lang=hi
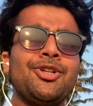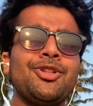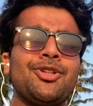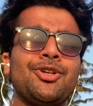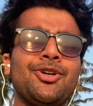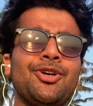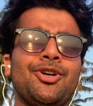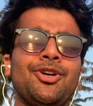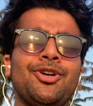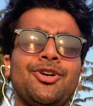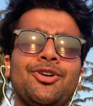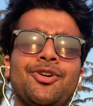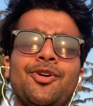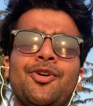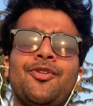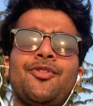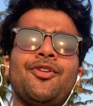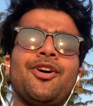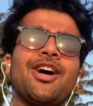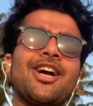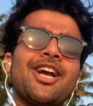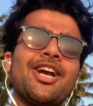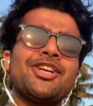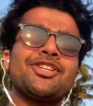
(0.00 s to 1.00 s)
तो
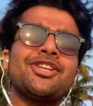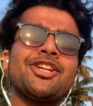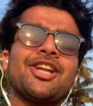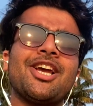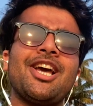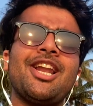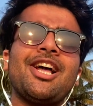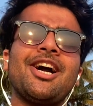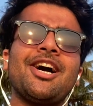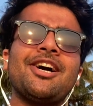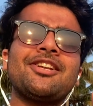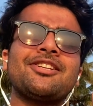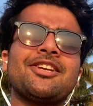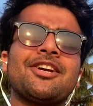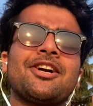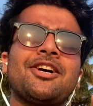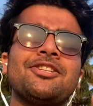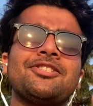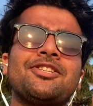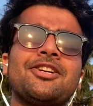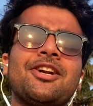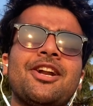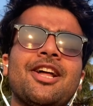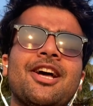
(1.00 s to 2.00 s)
वर्केशन के लिए अगर इसे
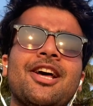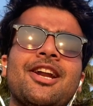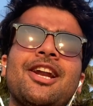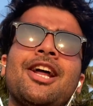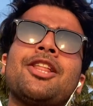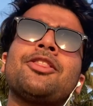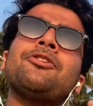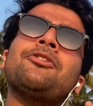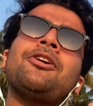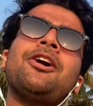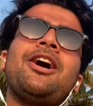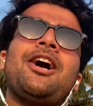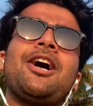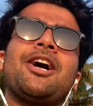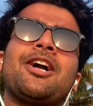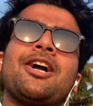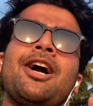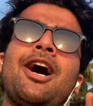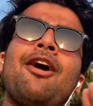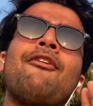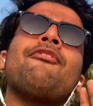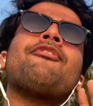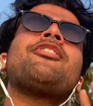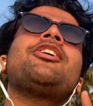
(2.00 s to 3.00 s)
कंसिडर करना है तो हाँ
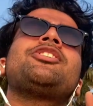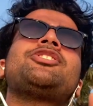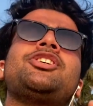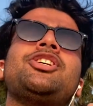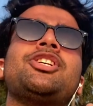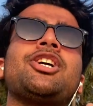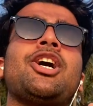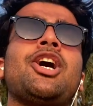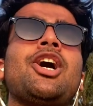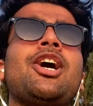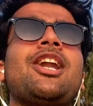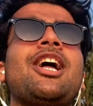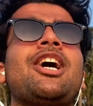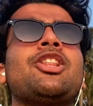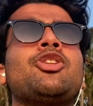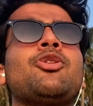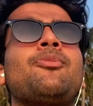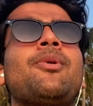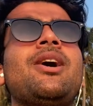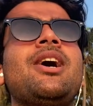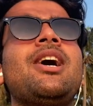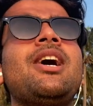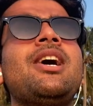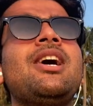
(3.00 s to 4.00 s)
काफ़ी अच्छी जगह है यहाँ
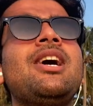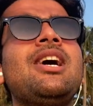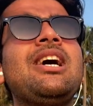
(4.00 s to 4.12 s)
तुम्हें